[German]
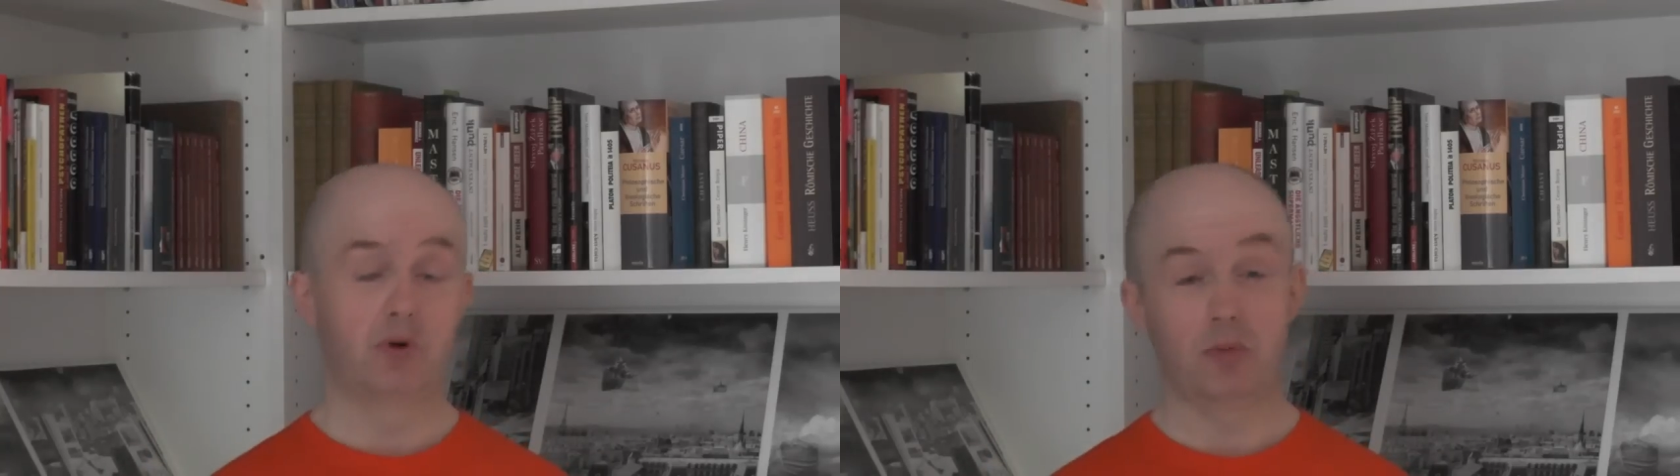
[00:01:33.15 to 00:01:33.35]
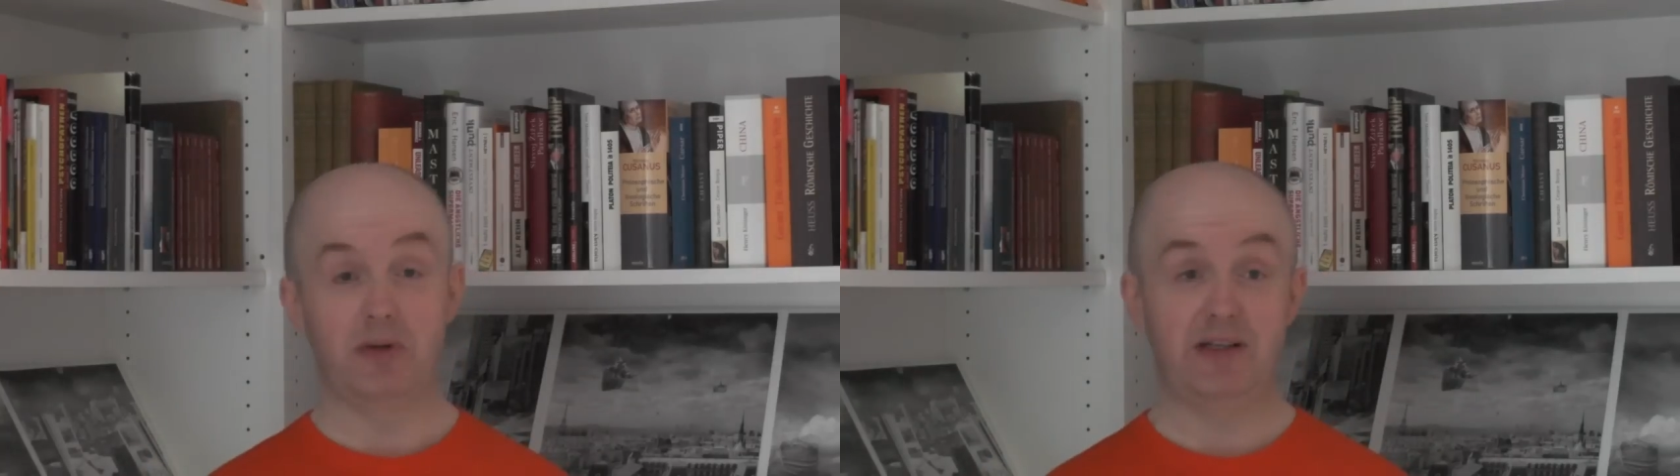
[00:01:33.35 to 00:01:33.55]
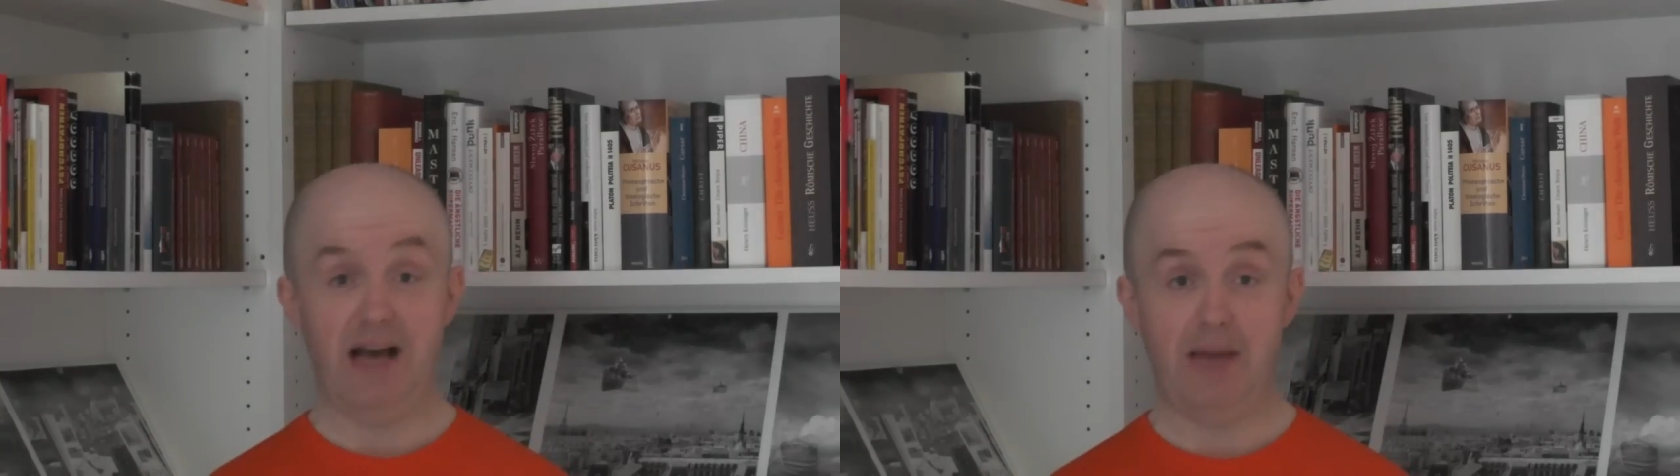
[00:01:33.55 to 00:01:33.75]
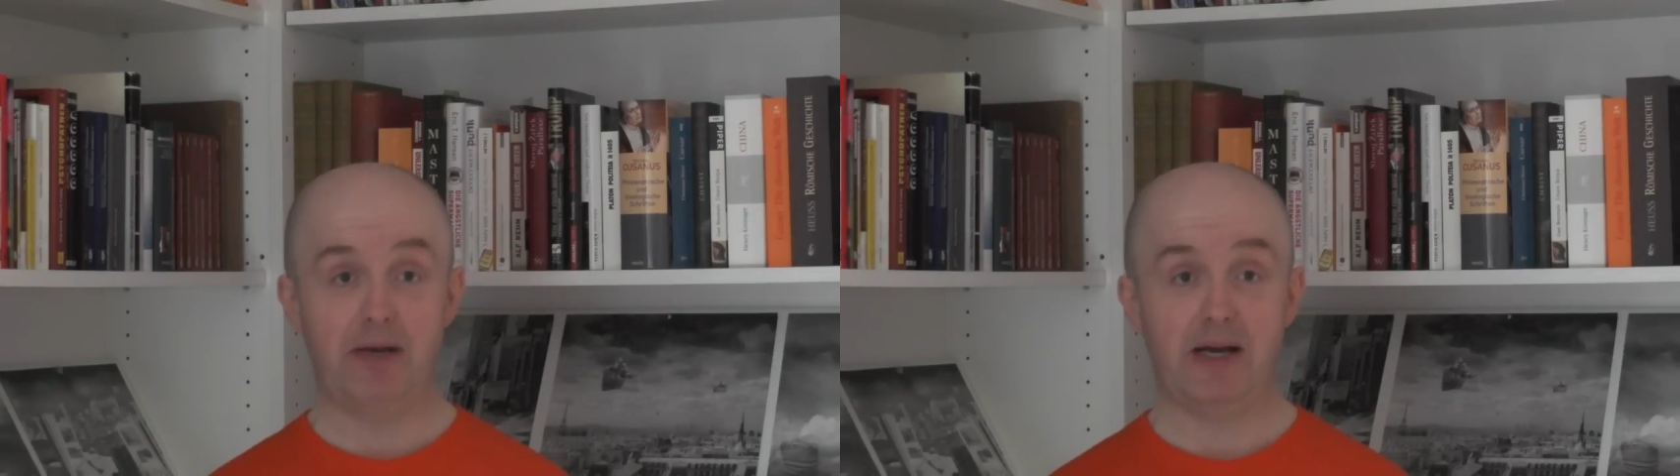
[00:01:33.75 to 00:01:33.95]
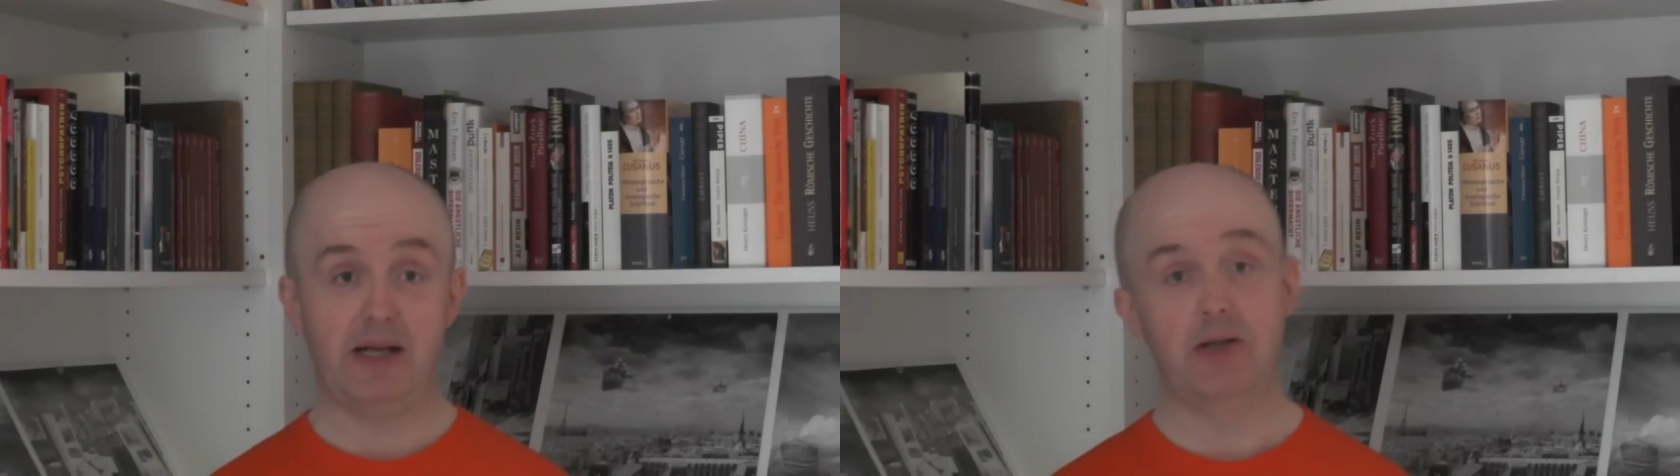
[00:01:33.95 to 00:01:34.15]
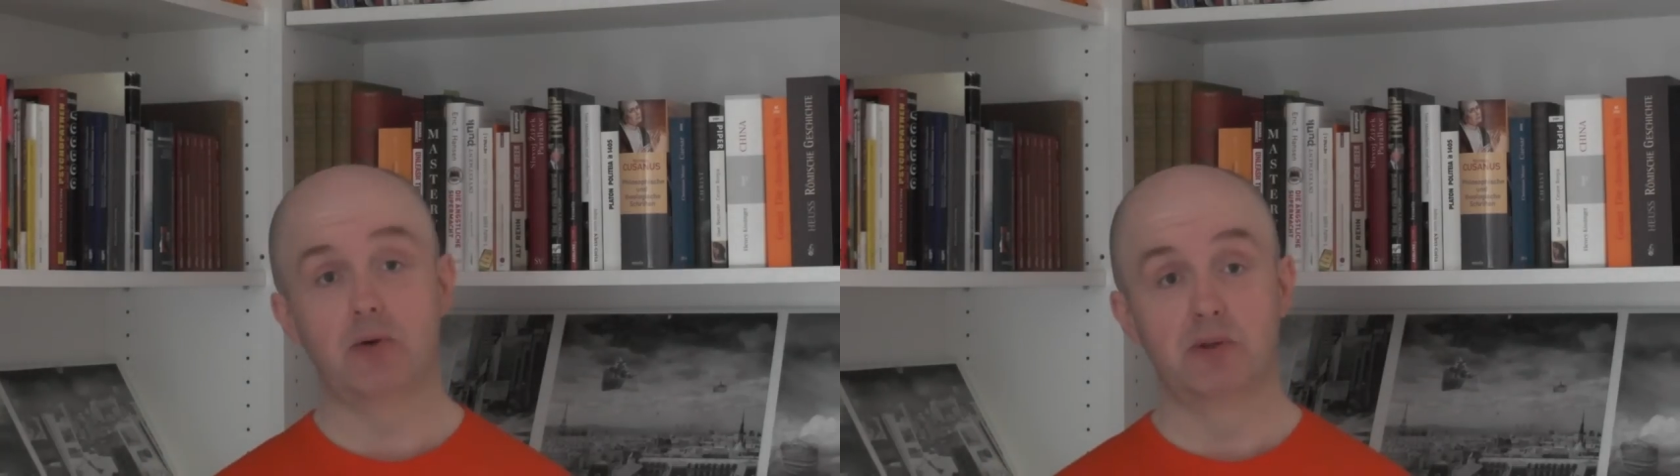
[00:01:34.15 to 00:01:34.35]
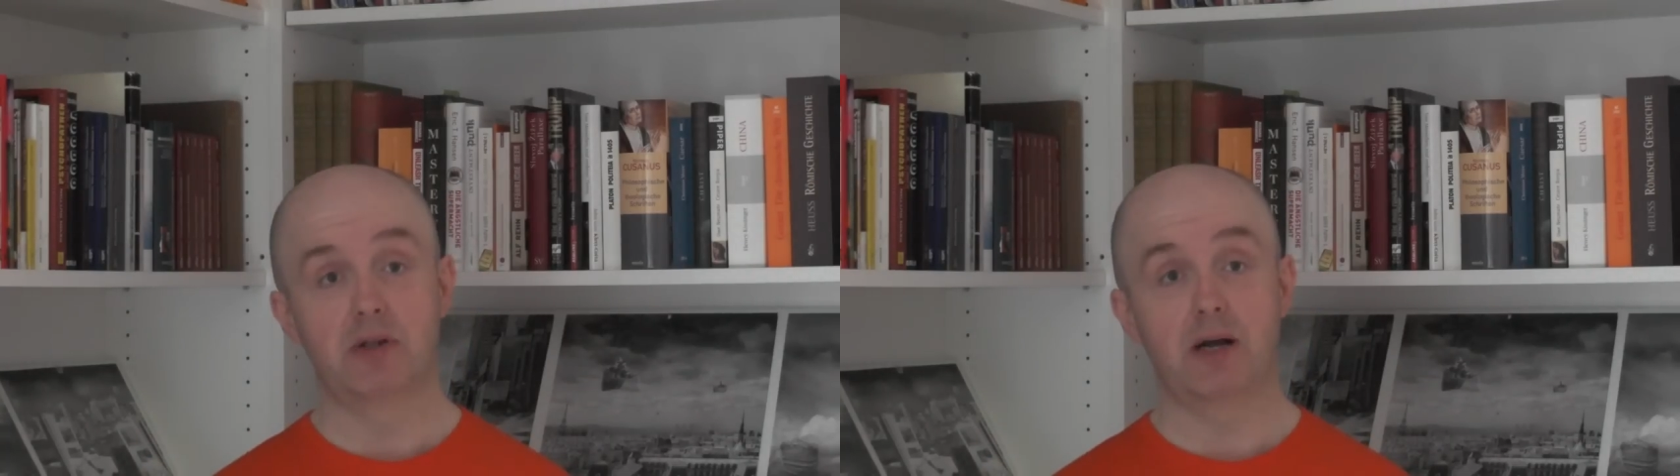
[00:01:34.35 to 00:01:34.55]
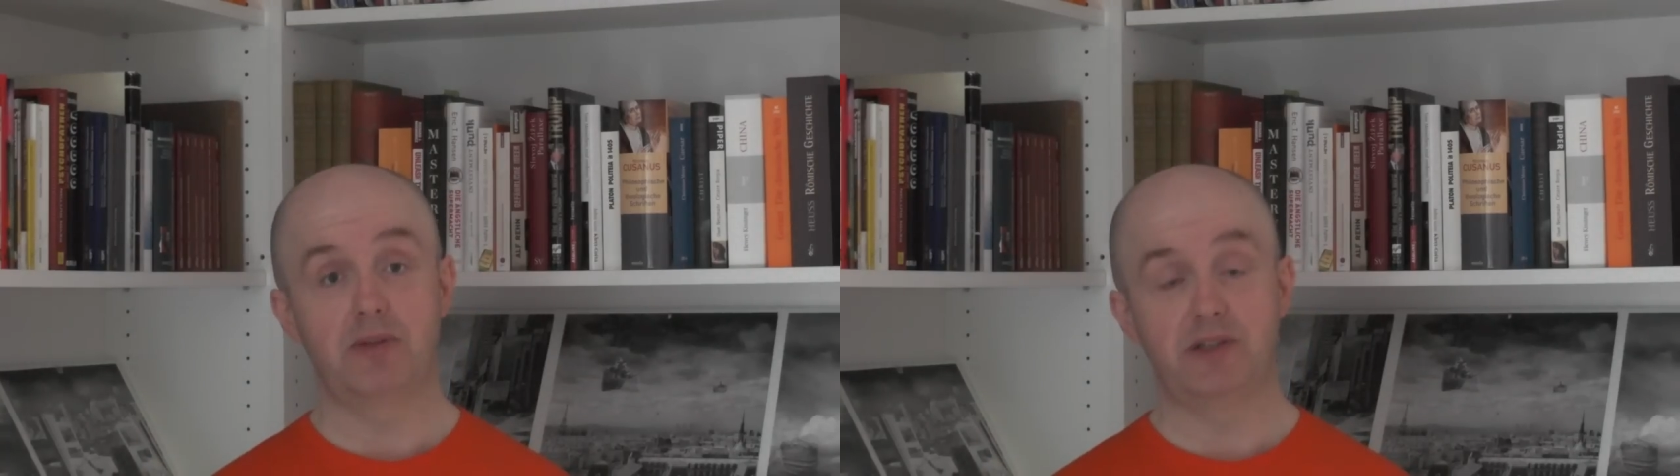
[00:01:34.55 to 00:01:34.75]
Kommentarbereich
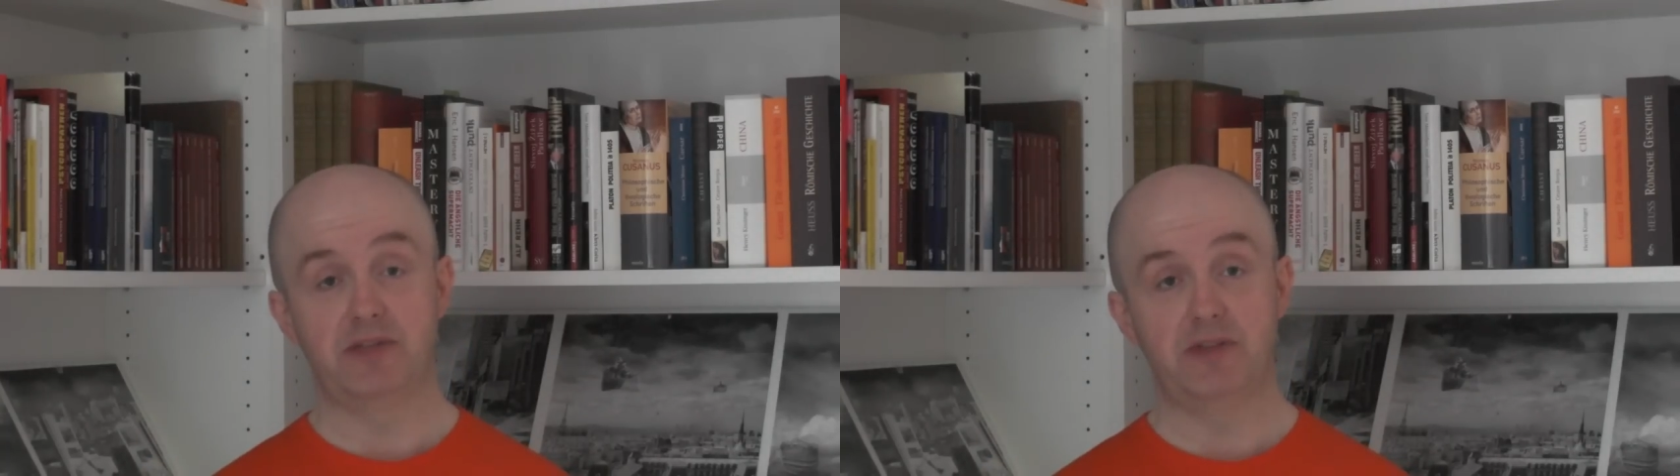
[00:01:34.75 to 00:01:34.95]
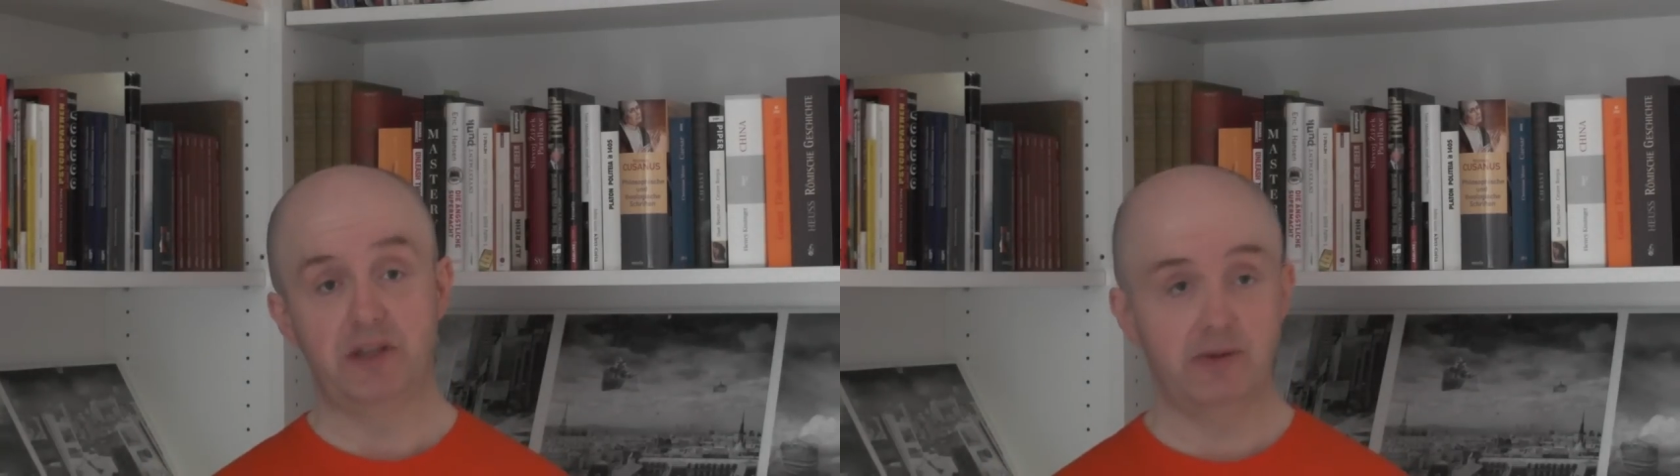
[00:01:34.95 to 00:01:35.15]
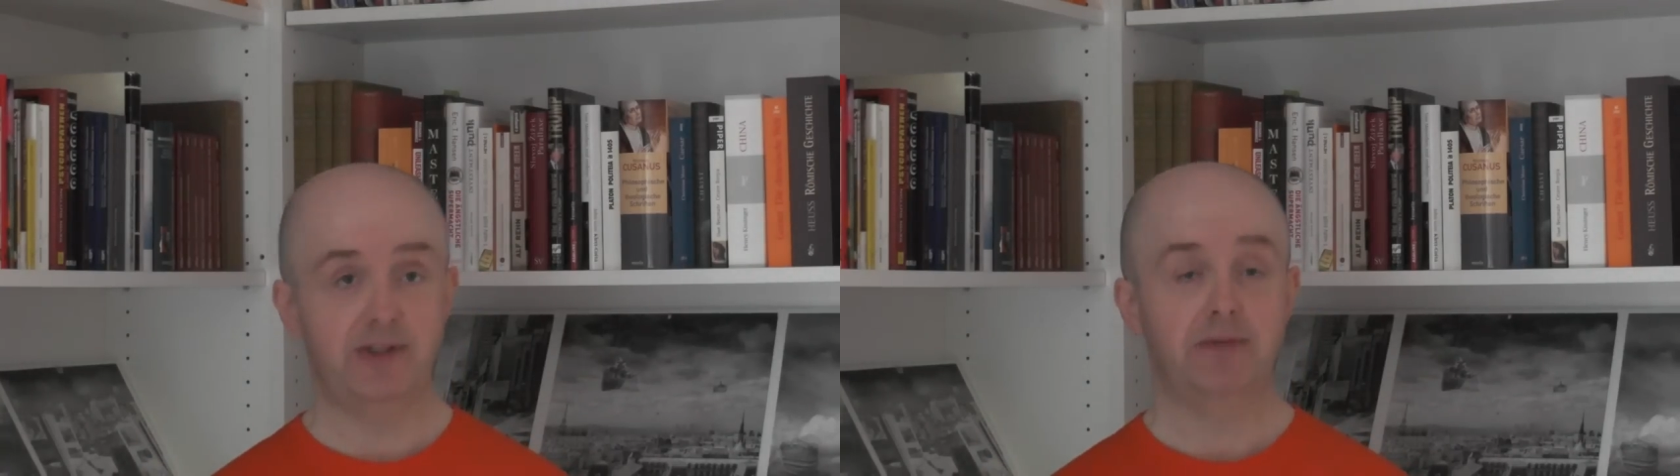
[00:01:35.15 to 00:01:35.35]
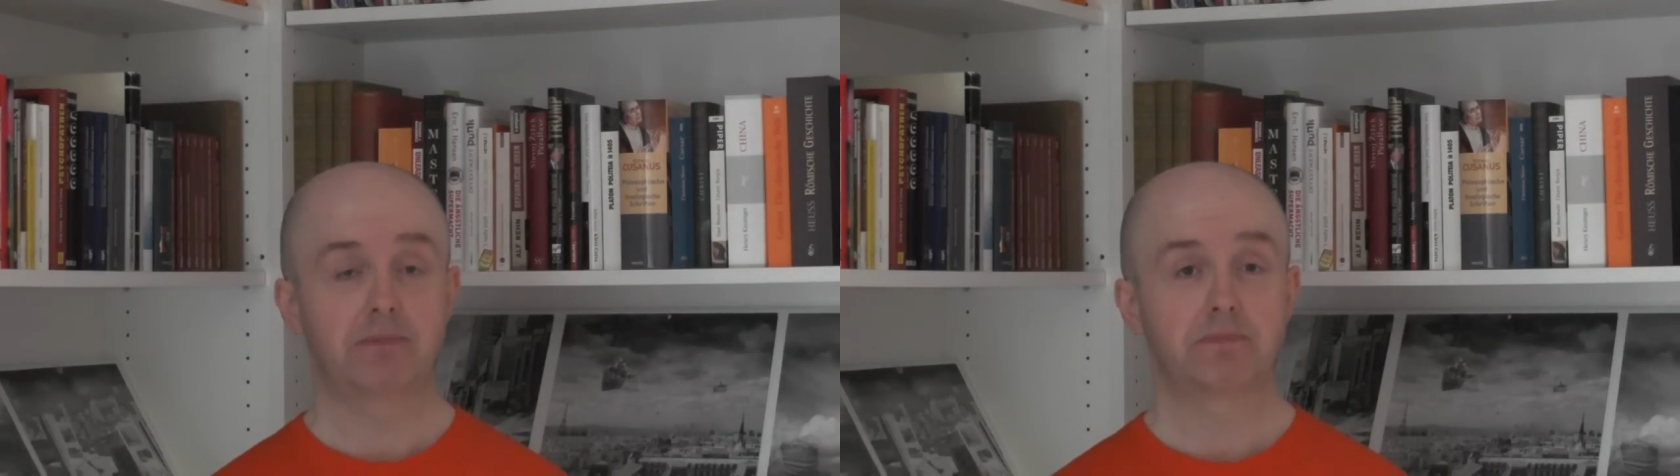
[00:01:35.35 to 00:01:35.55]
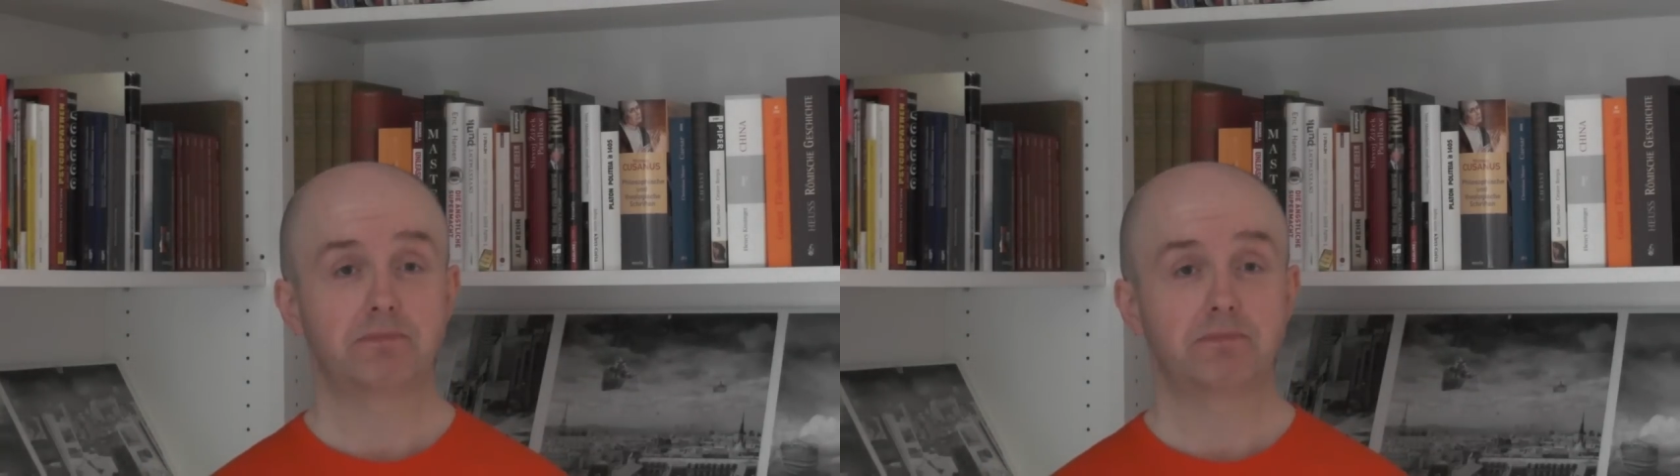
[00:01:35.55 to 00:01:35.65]
unterhalb dieses Videos.